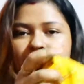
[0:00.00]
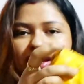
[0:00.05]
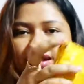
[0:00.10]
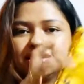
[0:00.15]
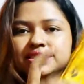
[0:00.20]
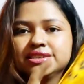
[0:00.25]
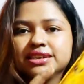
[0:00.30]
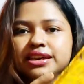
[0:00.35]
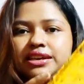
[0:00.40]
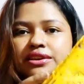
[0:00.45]
এই
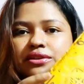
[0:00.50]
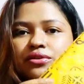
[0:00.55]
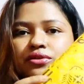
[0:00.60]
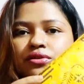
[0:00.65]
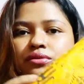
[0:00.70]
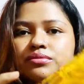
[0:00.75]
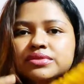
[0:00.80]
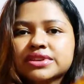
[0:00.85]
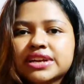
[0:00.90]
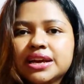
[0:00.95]
যে
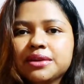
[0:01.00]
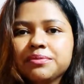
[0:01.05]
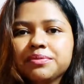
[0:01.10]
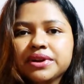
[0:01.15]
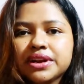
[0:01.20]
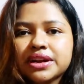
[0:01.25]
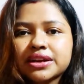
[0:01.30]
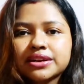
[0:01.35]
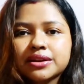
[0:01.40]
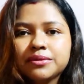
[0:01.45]
এইরকম
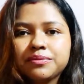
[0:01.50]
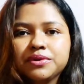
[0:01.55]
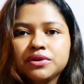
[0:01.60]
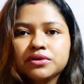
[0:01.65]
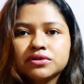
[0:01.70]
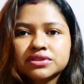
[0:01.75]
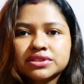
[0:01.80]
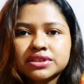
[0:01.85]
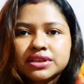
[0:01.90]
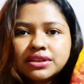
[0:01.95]
টাইপের একটা
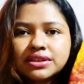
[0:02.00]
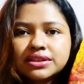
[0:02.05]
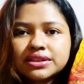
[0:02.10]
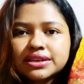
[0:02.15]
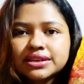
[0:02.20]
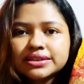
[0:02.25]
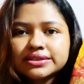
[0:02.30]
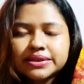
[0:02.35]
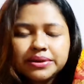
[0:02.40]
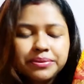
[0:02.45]
পিওর সিল্ক
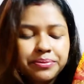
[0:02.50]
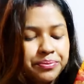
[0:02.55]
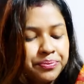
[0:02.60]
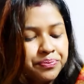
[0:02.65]
দিয়েছে